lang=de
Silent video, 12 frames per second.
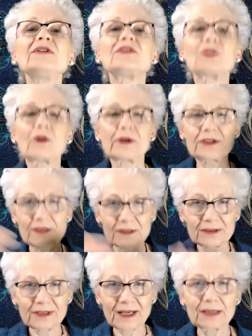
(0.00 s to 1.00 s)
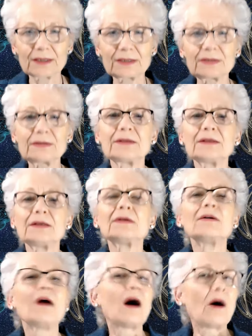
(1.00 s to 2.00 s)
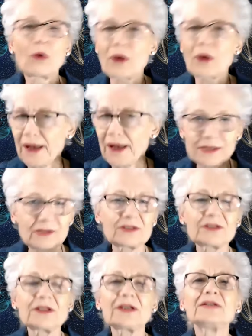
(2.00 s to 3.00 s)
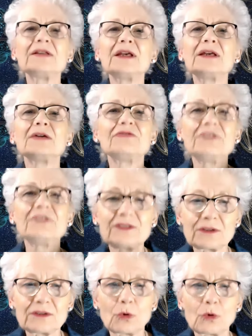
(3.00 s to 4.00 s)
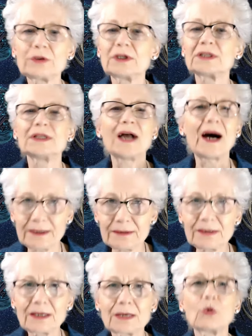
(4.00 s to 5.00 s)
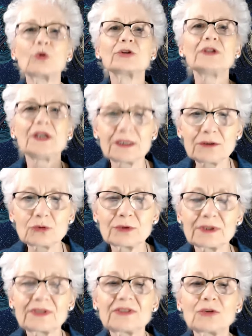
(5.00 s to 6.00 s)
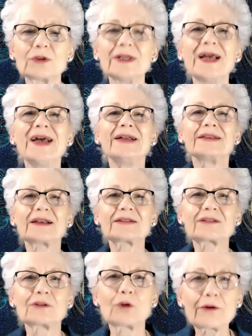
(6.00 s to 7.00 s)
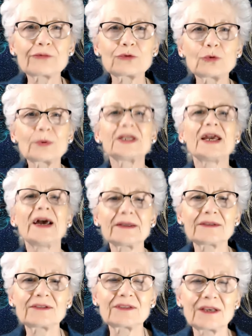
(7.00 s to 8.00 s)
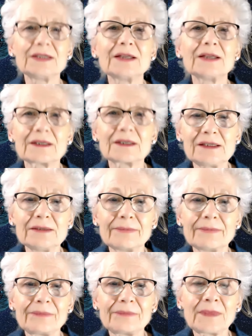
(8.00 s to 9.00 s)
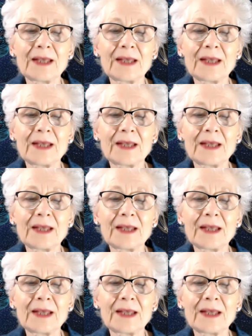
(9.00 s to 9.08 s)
Und solche Dinge auch hellsichtige Dinge, Visionen, Eingebungen, die Intuition, das läuft über die Herzenergie.